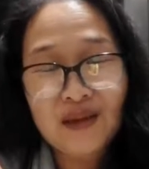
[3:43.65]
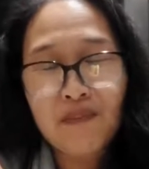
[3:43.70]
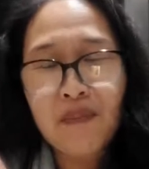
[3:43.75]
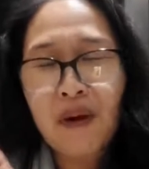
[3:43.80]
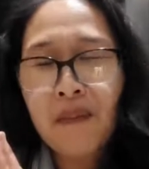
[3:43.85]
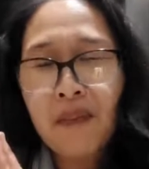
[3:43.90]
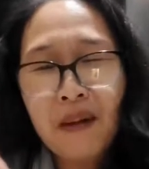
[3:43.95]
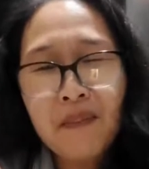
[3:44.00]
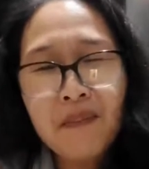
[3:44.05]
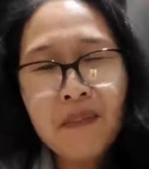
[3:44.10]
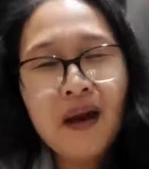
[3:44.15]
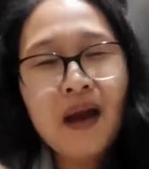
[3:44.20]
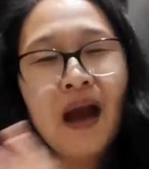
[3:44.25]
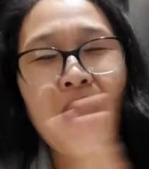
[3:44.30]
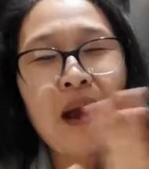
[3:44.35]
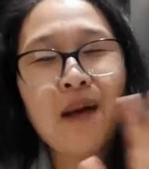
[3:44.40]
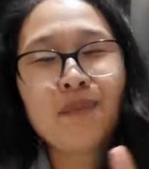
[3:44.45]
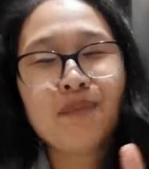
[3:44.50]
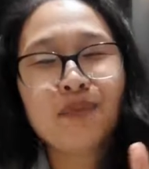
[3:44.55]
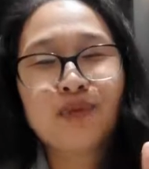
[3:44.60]

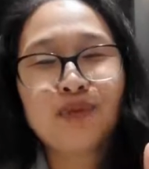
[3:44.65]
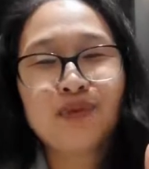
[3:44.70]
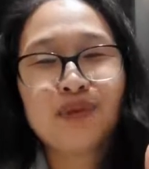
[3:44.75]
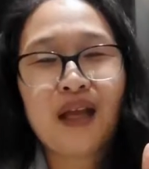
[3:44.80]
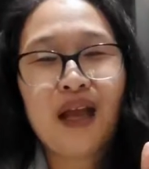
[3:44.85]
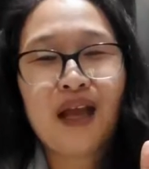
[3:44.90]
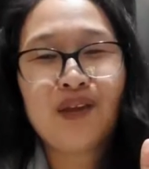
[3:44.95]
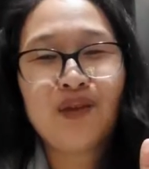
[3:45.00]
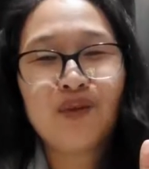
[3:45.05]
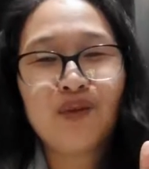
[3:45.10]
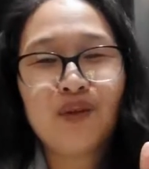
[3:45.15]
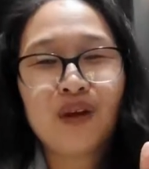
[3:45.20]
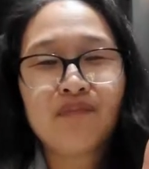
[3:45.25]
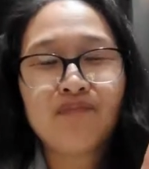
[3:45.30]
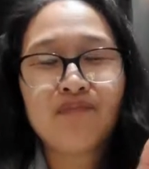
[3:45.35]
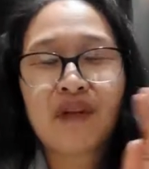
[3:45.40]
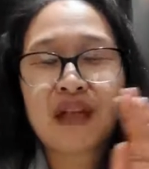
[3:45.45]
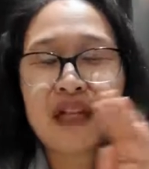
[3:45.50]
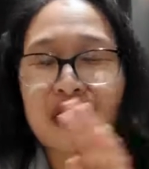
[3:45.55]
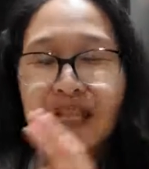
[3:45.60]
Mamamangha po tayo at
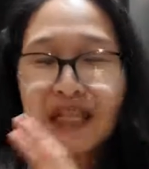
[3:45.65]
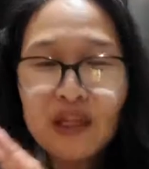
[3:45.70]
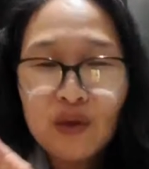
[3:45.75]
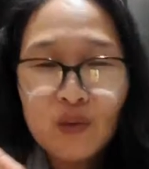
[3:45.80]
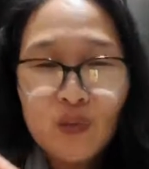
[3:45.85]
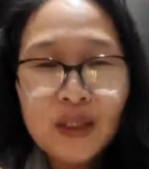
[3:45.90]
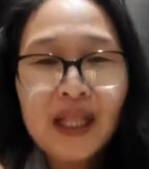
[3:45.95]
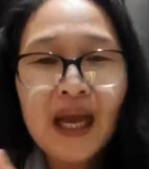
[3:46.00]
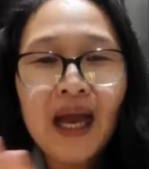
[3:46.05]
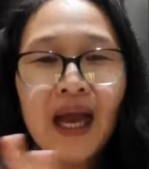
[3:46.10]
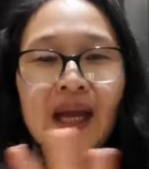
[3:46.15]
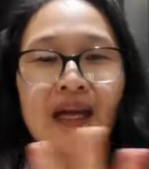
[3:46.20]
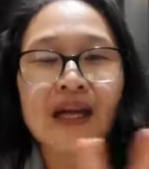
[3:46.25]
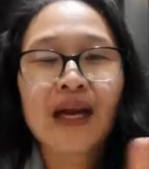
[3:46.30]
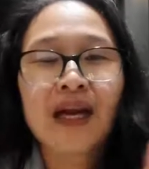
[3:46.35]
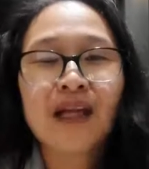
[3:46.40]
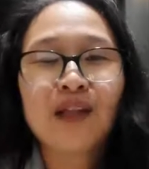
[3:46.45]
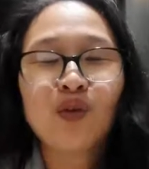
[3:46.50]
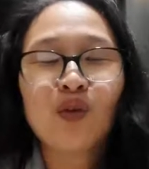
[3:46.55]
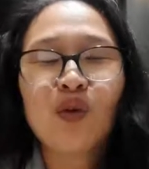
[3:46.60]

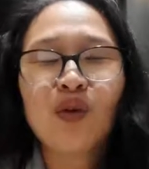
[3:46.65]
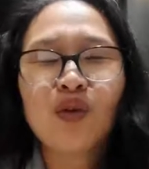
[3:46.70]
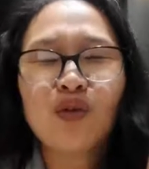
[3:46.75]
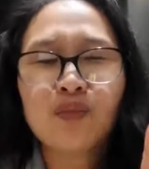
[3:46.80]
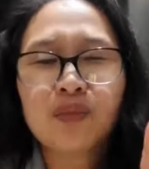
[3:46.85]
maliliwanagan kung ano